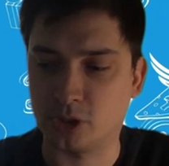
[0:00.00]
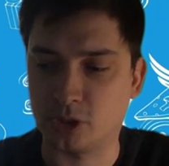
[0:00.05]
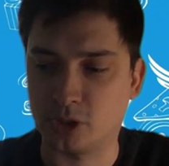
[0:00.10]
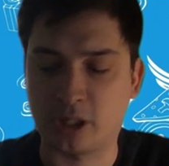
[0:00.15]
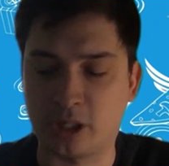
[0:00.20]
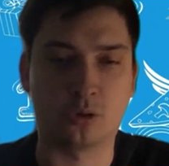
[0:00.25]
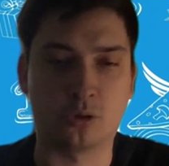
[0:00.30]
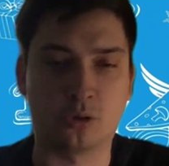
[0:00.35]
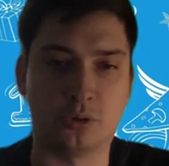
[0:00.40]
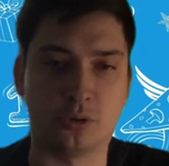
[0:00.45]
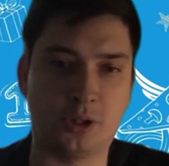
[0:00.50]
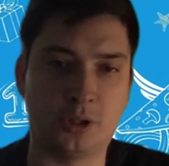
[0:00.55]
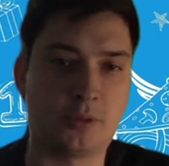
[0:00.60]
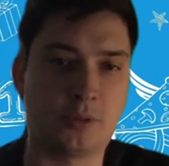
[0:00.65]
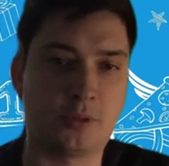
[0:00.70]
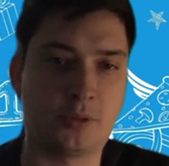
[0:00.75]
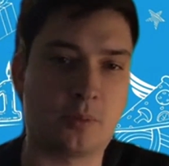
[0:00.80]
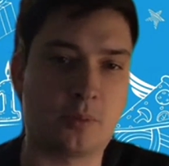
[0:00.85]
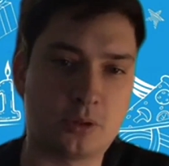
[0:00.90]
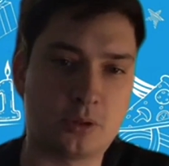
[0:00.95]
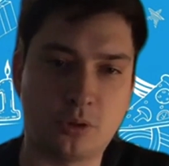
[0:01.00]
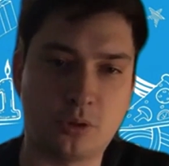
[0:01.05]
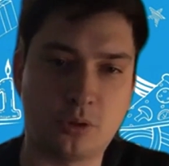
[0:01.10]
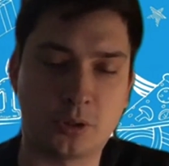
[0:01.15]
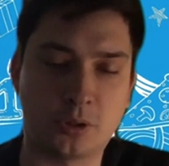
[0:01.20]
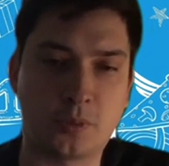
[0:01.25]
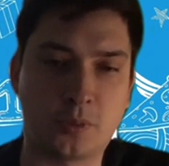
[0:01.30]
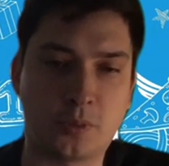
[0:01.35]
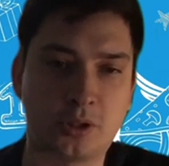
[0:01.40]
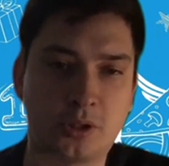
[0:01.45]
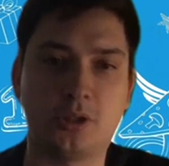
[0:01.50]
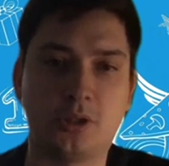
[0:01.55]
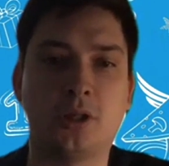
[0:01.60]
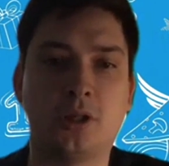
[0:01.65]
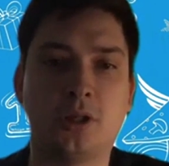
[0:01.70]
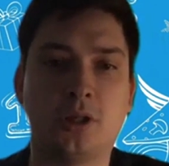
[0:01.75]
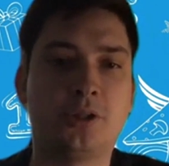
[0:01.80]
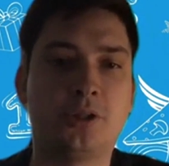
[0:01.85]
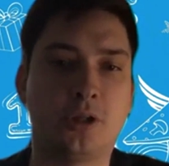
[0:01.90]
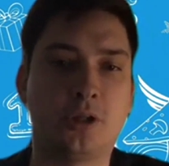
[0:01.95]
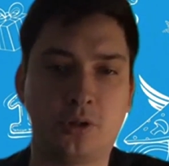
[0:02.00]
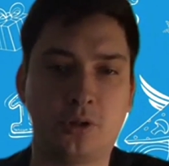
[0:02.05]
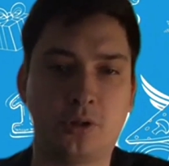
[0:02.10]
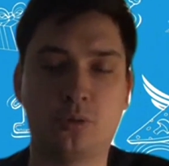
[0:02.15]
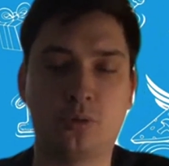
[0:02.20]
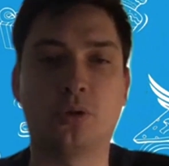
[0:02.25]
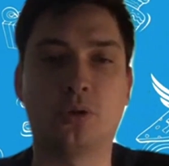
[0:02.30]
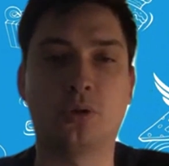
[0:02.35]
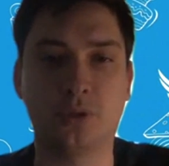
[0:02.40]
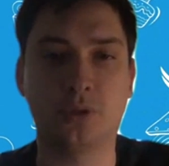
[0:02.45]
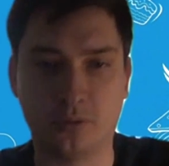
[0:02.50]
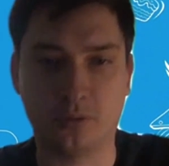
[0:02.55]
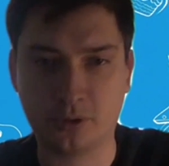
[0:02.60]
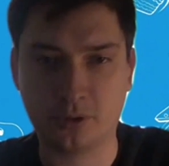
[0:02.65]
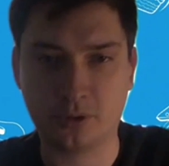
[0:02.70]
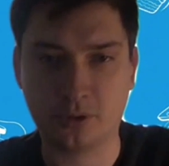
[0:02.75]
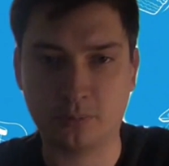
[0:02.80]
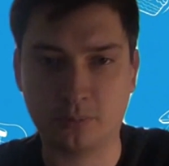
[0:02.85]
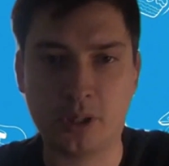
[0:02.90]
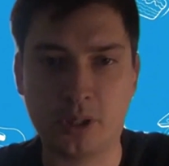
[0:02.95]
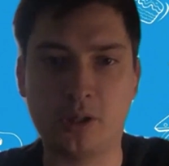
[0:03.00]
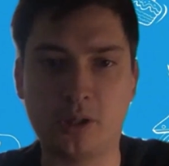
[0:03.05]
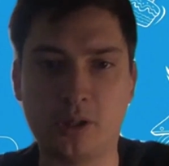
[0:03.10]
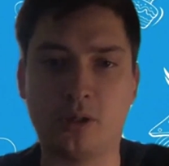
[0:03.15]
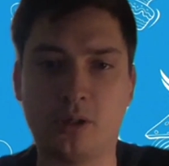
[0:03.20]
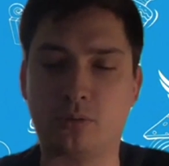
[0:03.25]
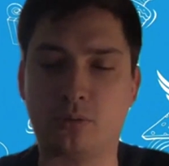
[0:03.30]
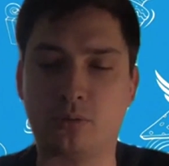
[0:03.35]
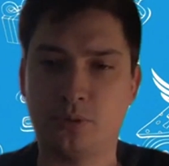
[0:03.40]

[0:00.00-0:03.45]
я горжусь тем, как построен у нас процесс аналитики архитектуры в целом в компании.